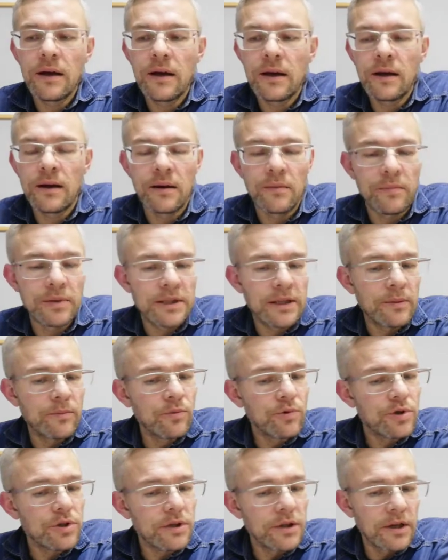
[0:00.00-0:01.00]
а,
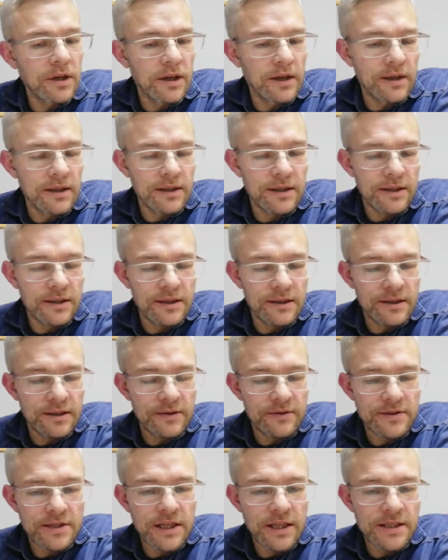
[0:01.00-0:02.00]
потому что э,
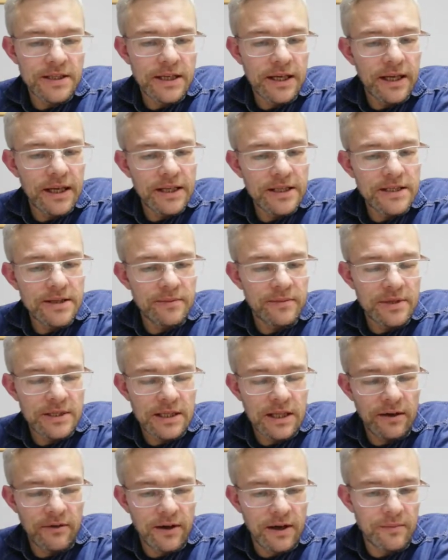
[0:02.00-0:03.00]
вслед за этими
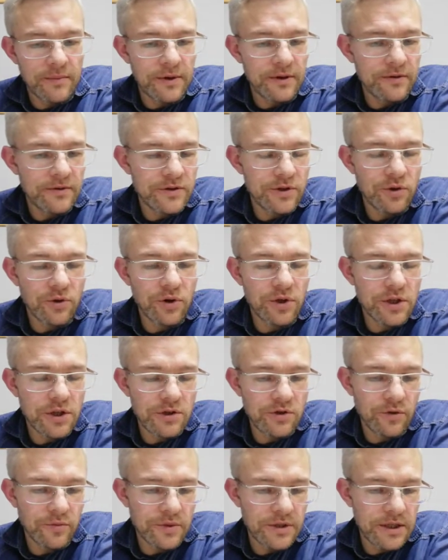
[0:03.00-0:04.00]
словами в
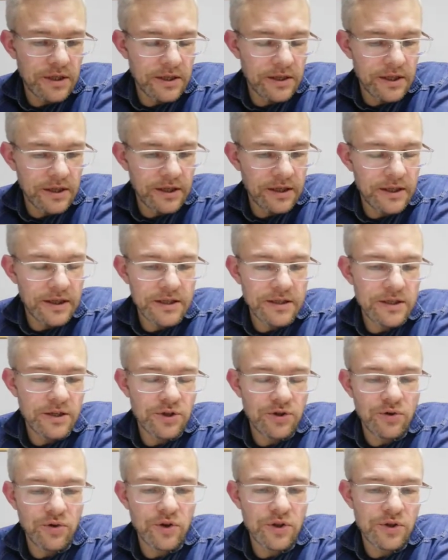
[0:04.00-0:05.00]
46 стихе есть
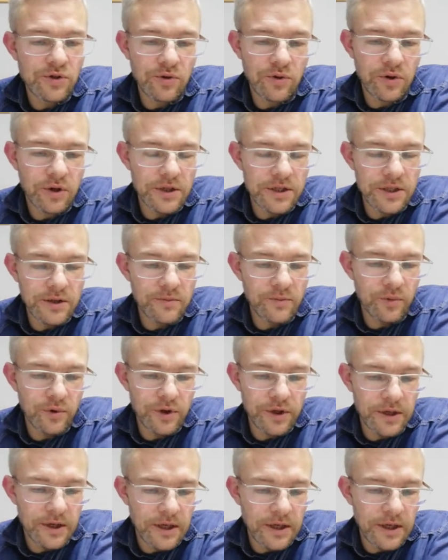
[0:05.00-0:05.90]
еще и 47